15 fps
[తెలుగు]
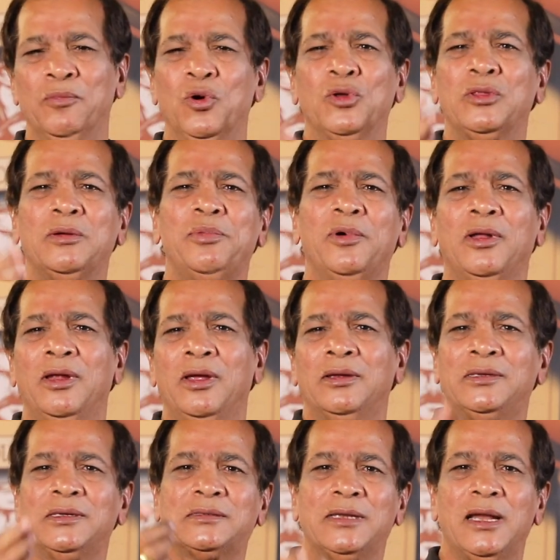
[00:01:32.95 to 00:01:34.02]
పోతే పోనే
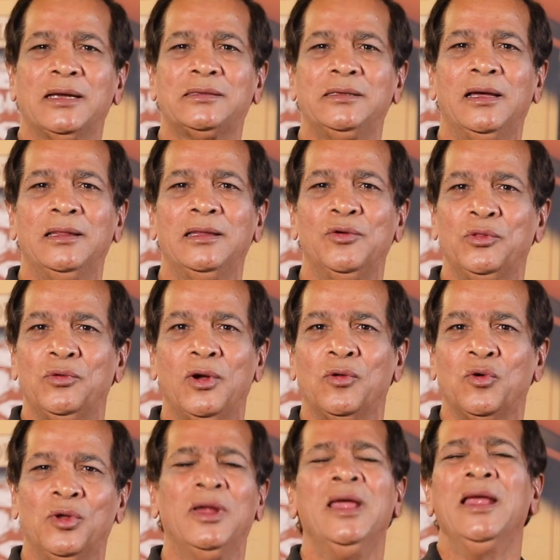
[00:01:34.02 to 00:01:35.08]
సిక్స్ ల్యాక్స్ దాని మంది
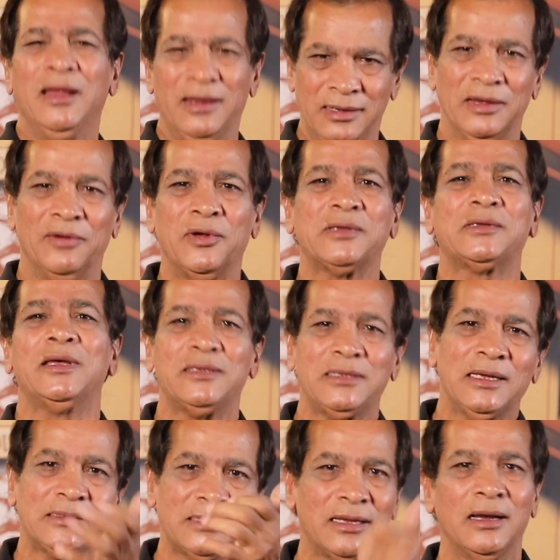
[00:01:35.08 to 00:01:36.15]
వాళ్ళకొని ఎవరు సార్
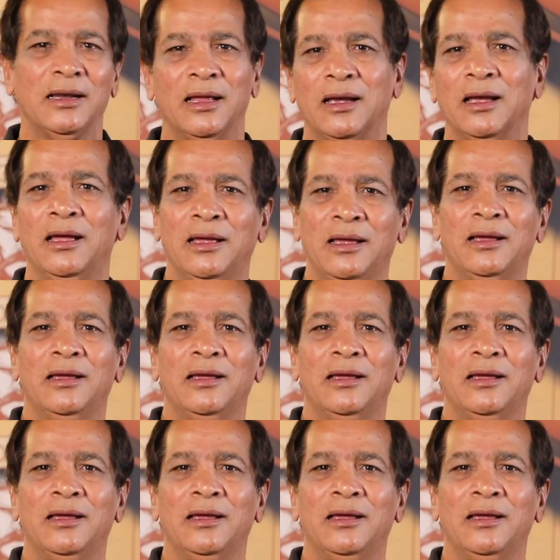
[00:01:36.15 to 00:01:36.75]
చేస్తారు అలాగా